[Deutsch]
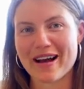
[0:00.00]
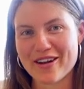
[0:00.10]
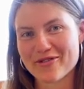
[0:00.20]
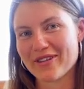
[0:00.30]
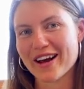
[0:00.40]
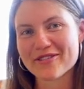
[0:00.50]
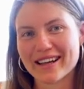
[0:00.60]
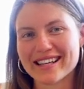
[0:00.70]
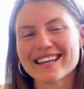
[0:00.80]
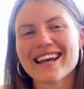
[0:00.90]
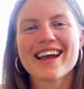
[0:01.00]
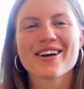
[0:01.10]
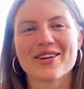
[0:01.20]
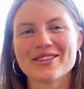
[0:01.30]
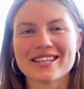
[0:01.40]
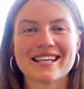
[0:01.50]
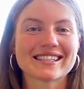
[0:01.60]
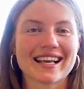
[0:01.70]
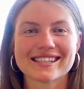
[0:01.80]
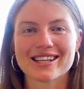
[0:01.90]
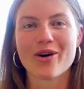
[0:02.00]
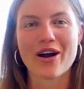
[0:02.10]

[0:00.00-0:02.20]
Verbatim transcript: mal flach fällt, könnt ihr das Ganze auch